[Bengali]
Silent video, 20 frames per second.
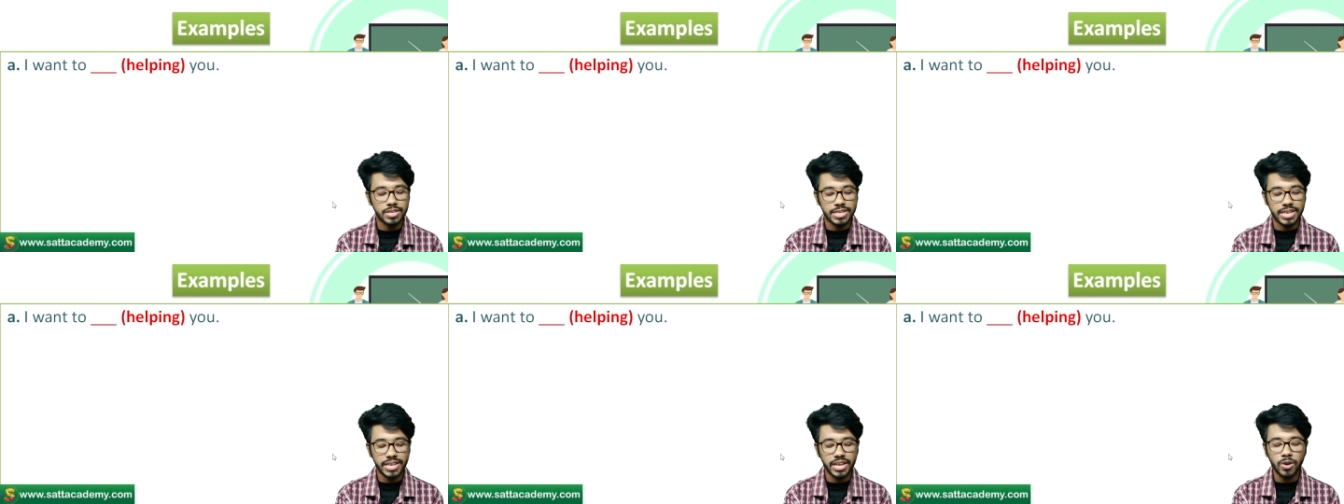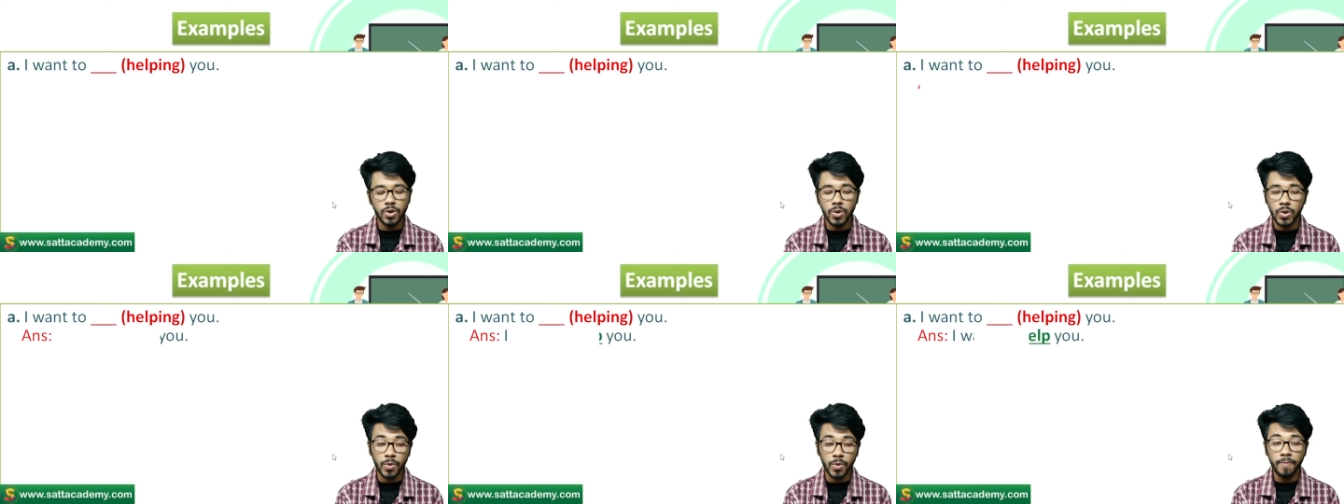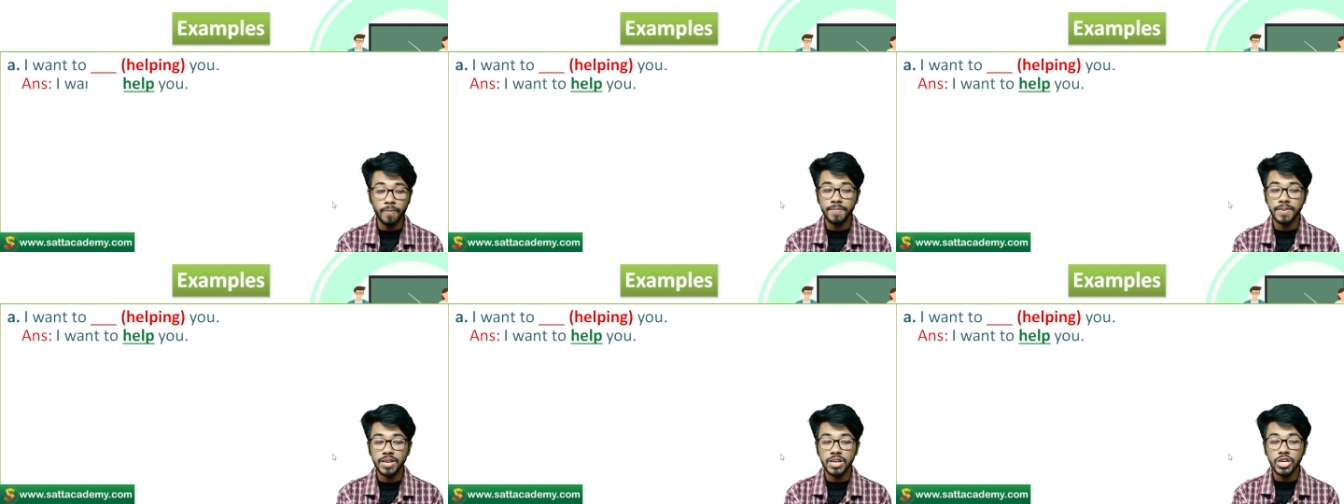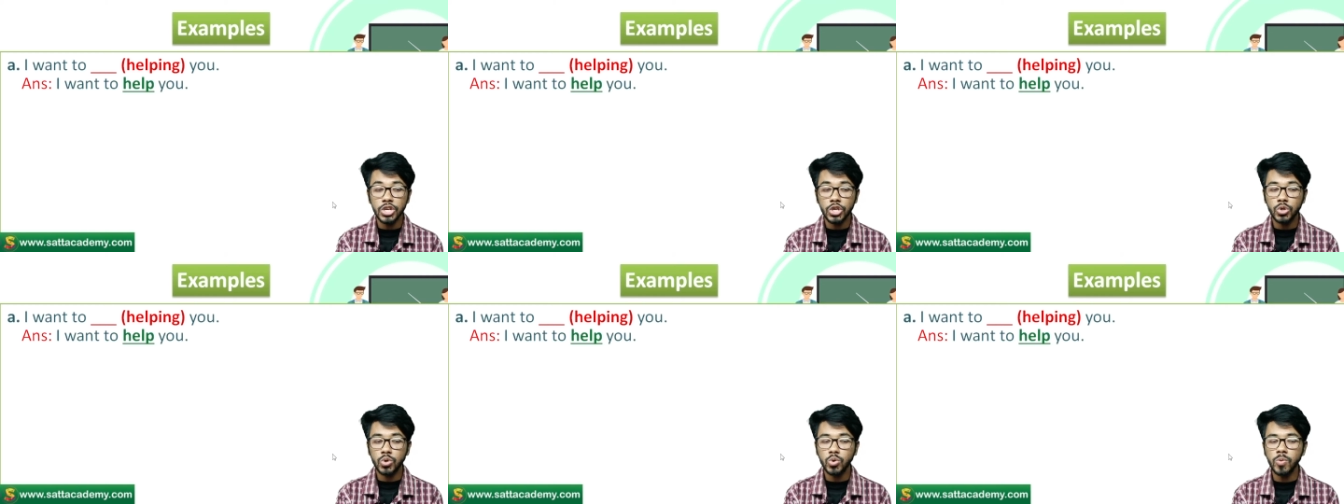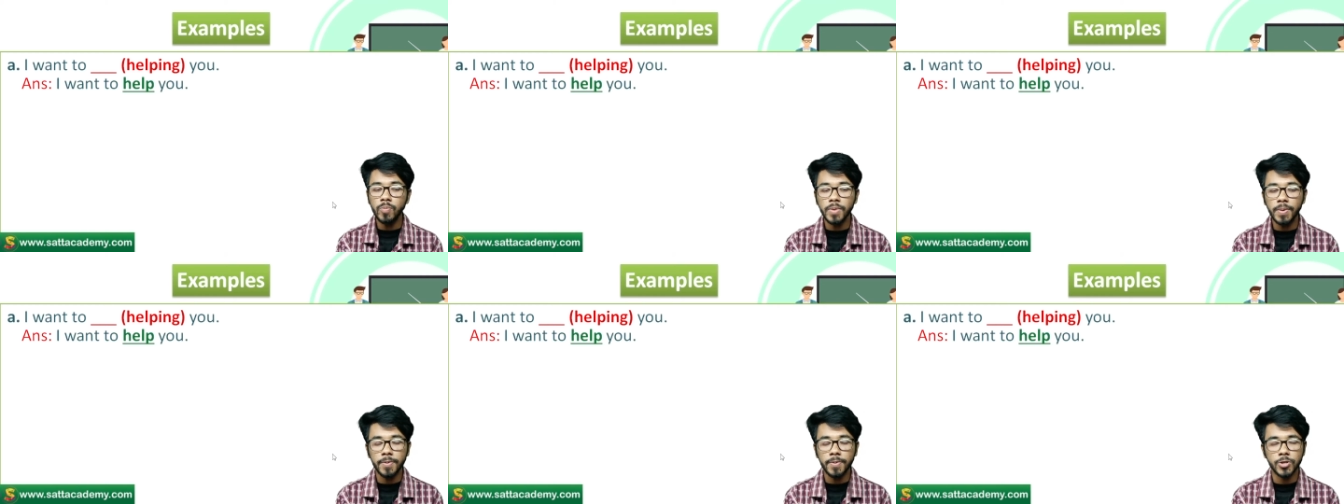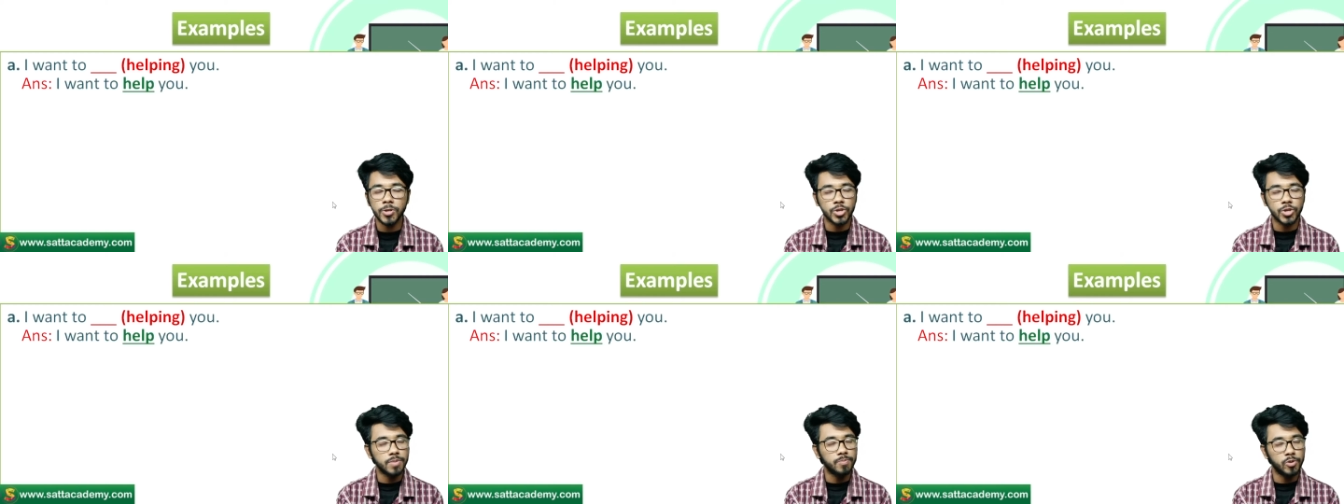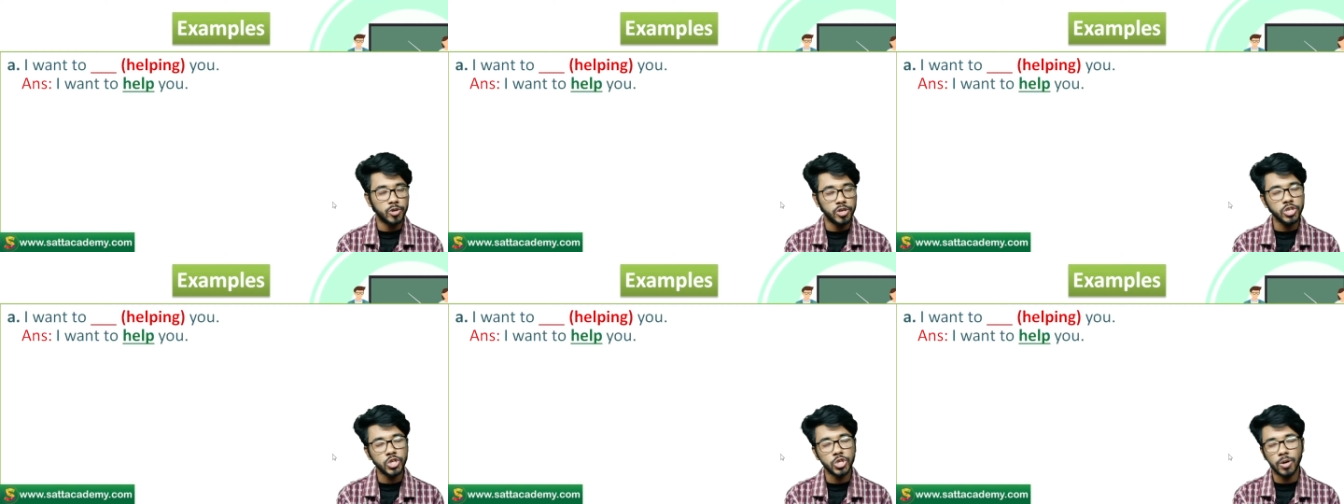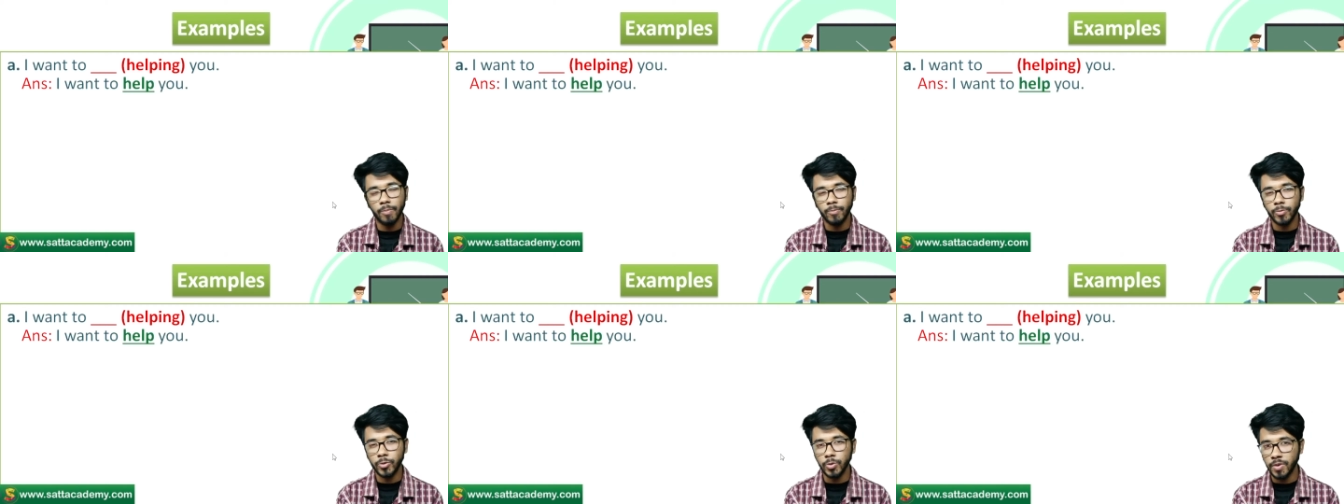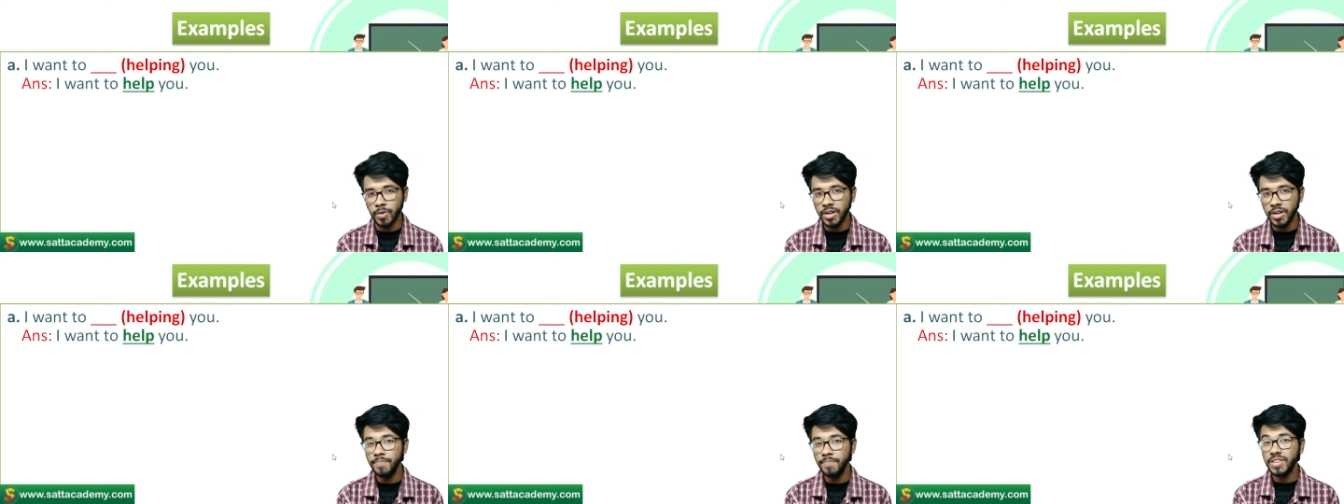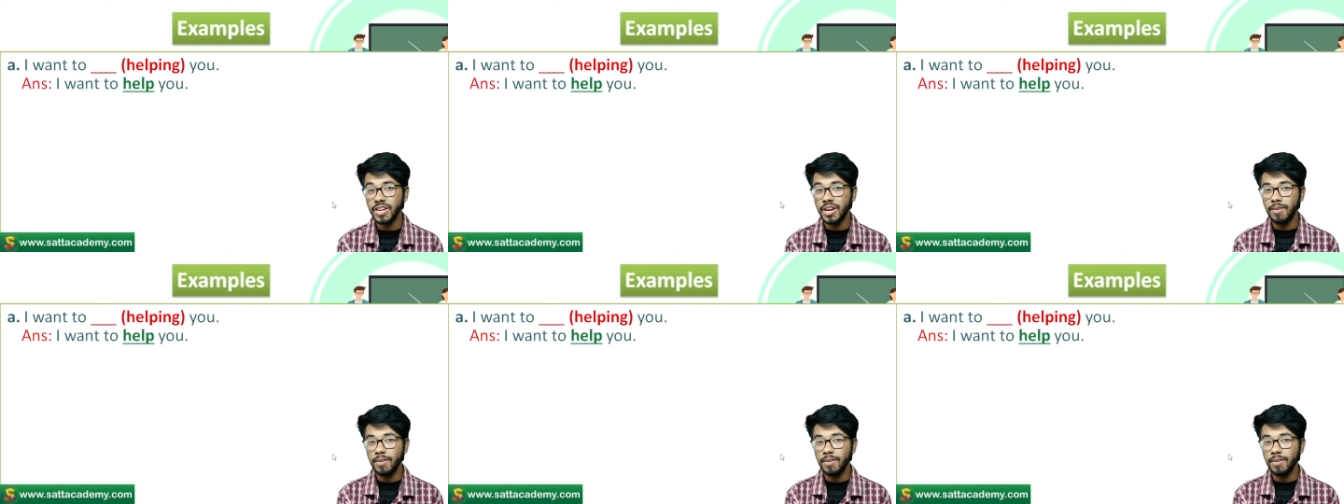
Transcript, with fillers: সেটা হলো টু প্রিপোজিশনের পরে সবসময়